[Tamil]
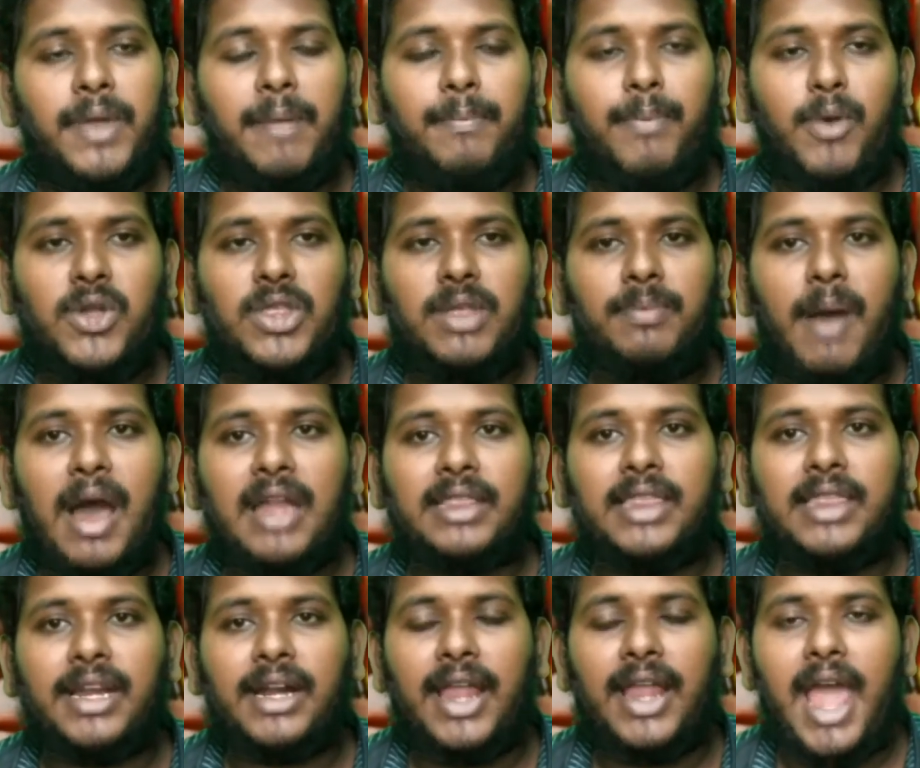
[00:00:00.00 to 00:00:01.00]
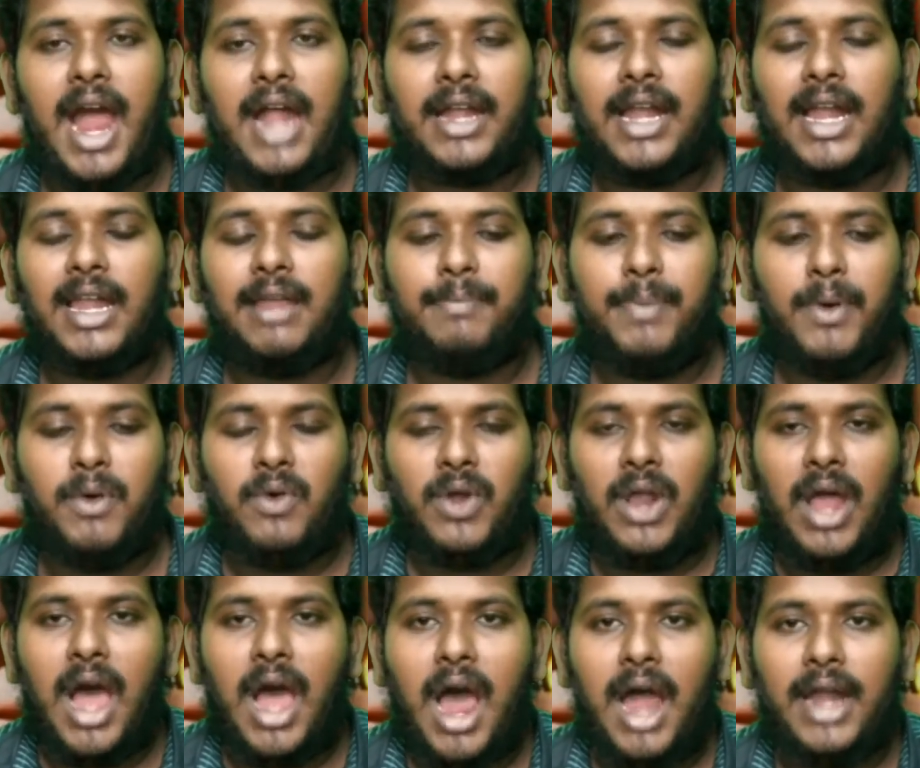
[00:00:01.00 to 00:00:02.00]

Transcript: இப்பொழுது பார்த்தீர்களே ஆனால் இப்போ ஒரு